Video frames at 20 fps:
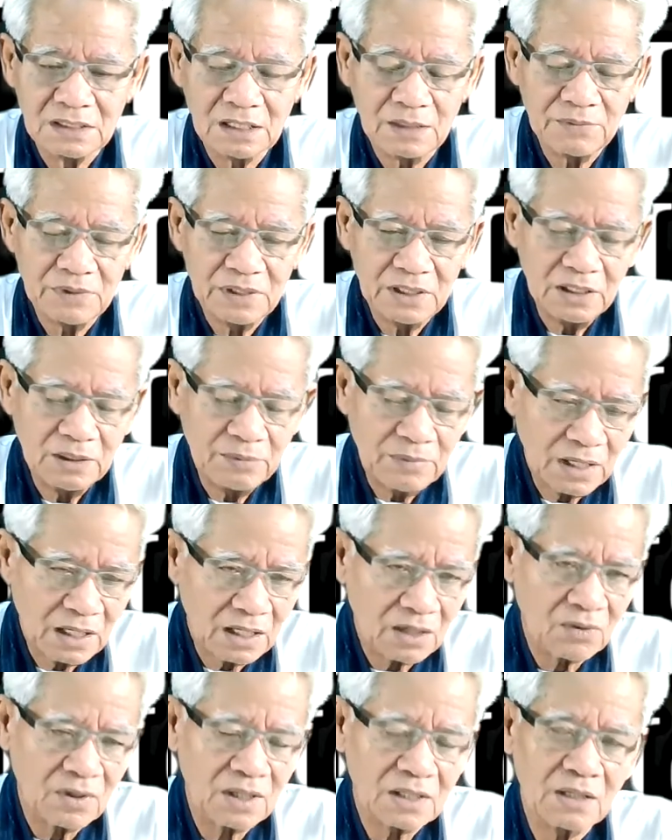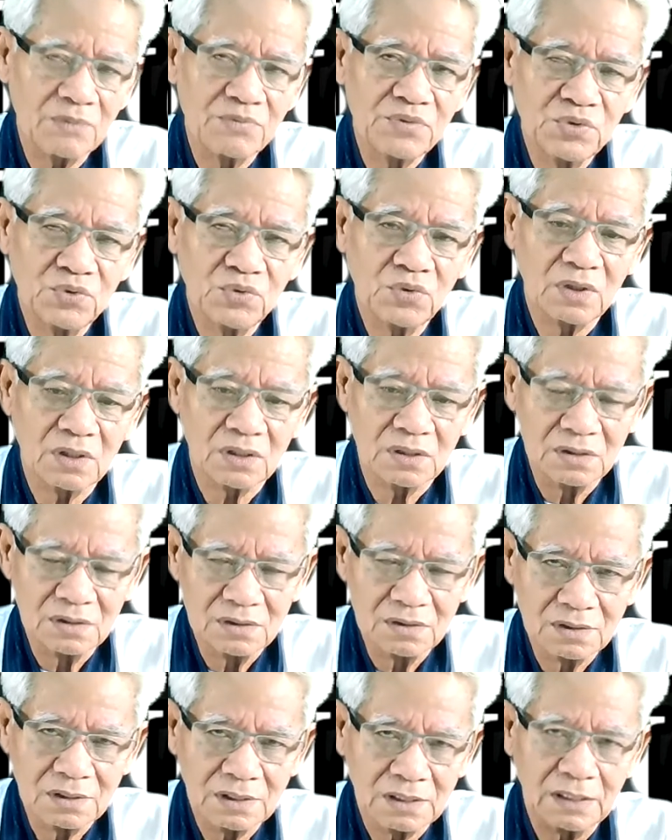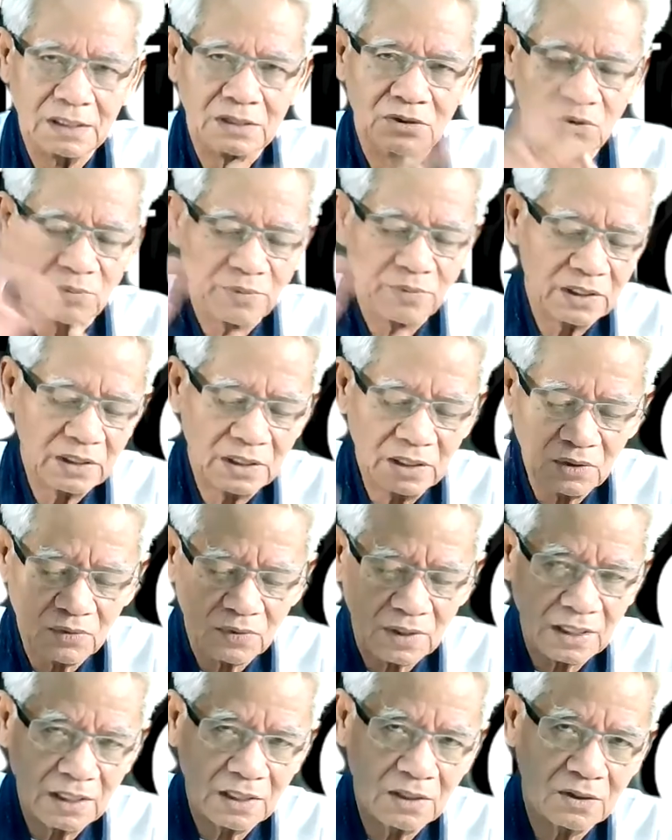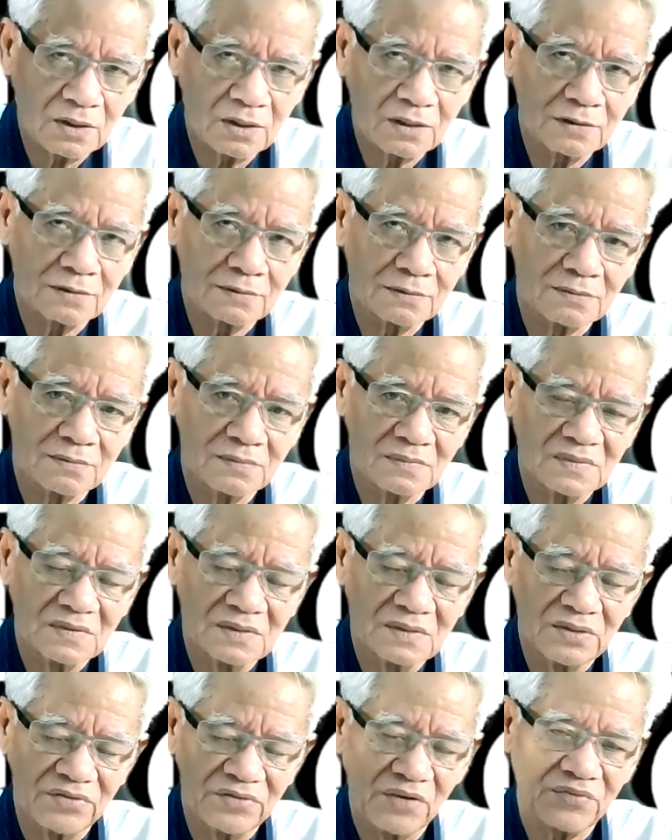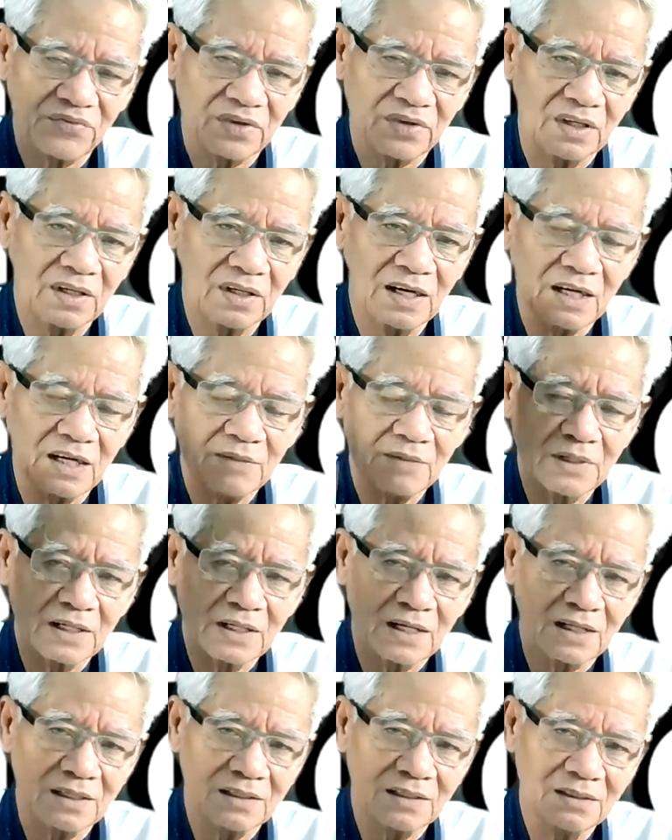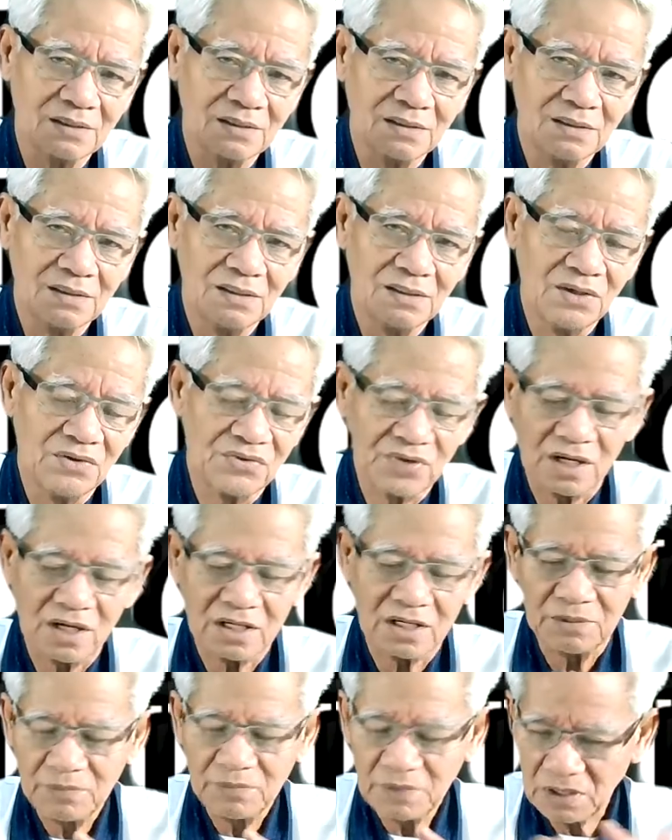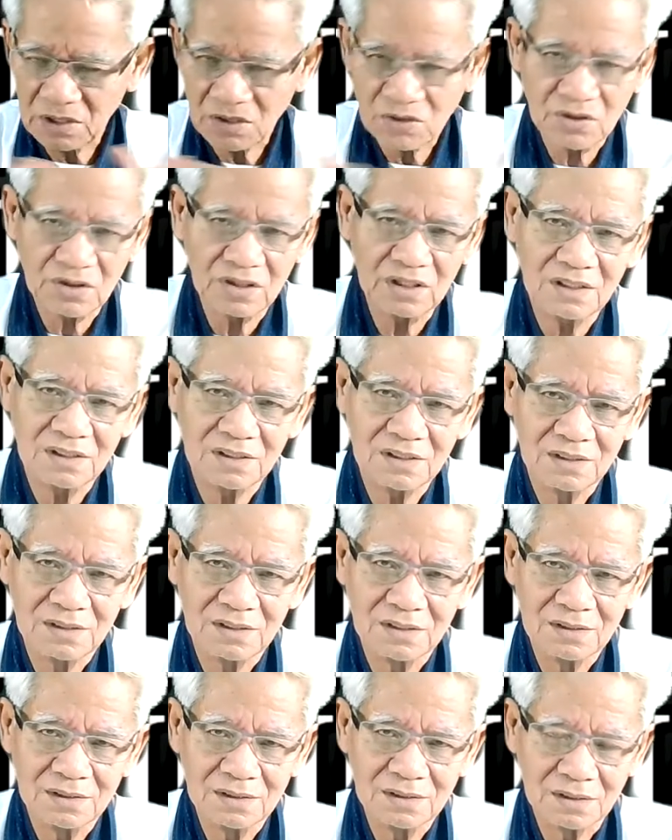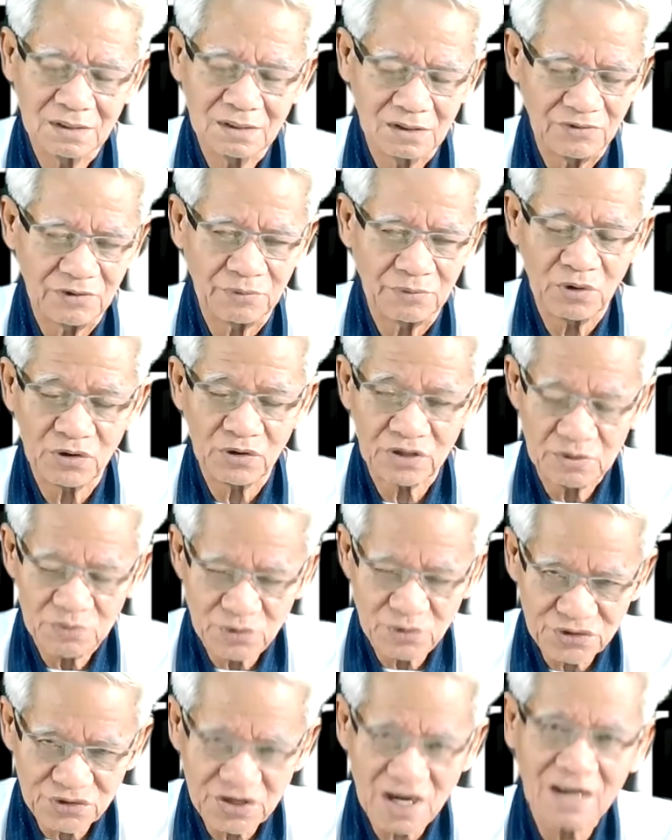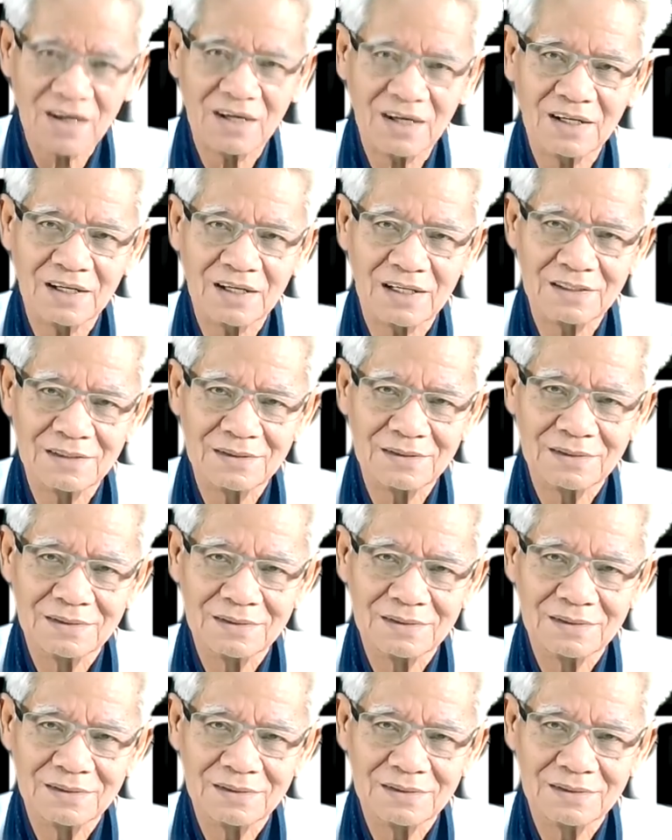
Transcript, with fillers: ทำดีมากกว่าทำชั่ว เกิดต่อไปดีกว่าแน่นอนทรัพย์สินคานเหมือนกัน ชาตินี้มีน้อย ก็พอกินพอใช้กันแล้วกัน